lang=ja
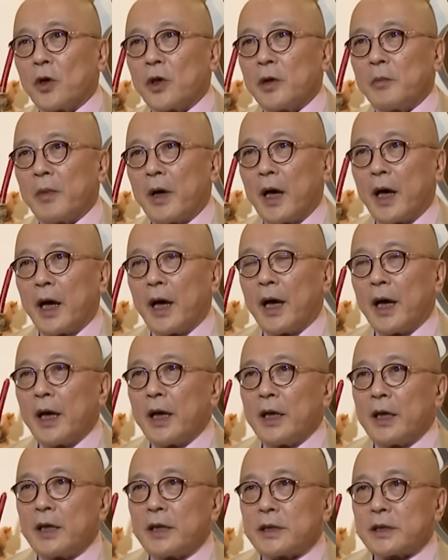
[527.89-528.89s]
う今
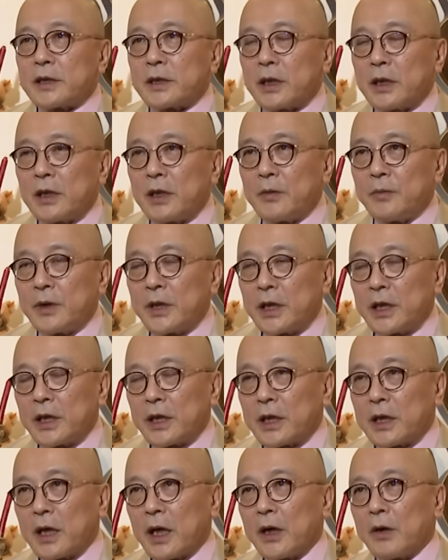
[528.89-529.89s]

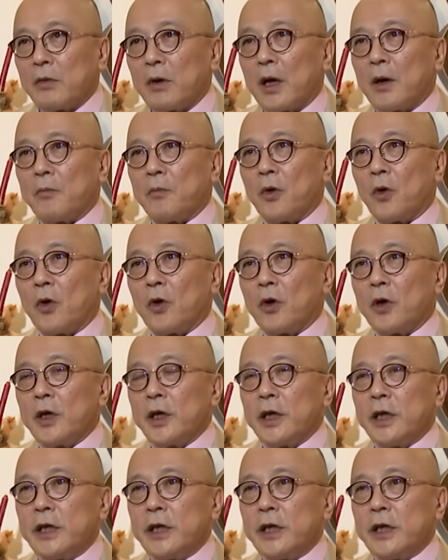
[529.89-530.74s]
テレビ界はもう